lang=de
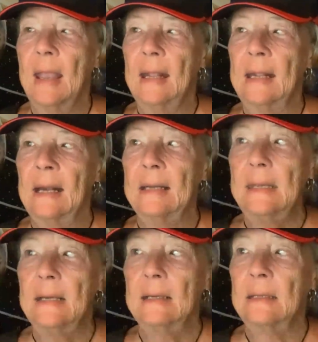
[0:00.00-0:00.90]

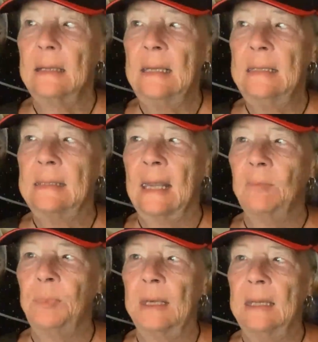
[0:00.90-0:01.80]
Gaia ist
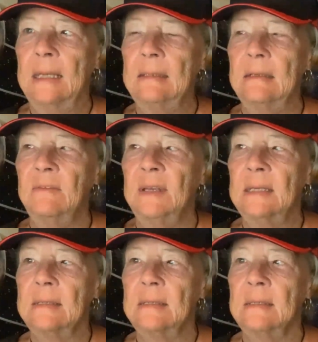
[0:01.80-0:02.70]
ein
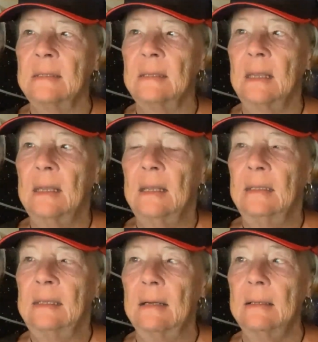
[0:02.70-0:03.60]
Planetenwesen.
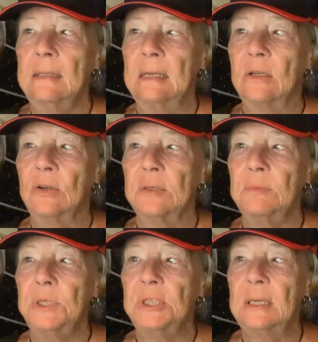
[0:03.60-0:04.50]
Dank der
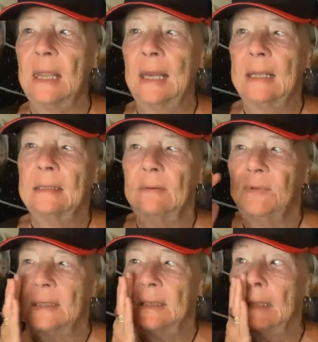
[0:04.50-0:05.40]
kosmischen
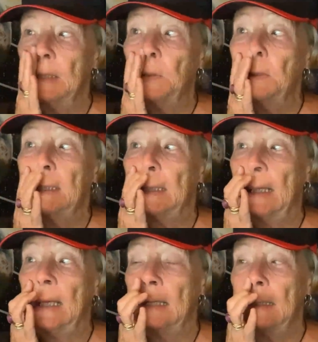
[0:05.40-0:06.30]
Elektrifizierung der
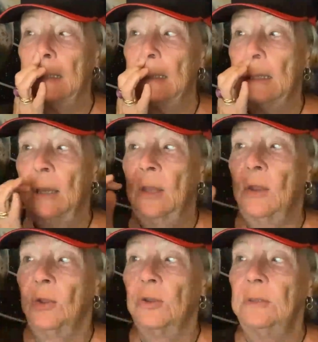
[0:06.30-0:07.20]
Erde
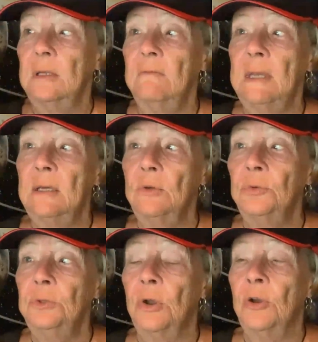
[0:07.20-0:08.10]
können wir
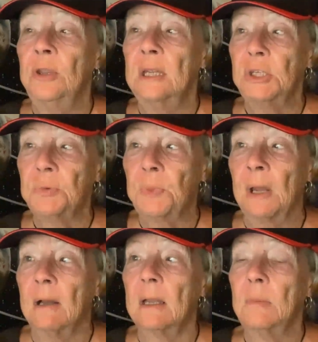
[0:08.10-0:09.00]
nun eure
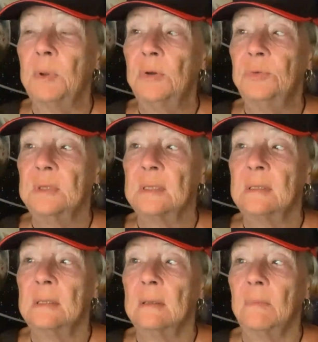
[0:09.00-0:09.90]
Sprache benutzen.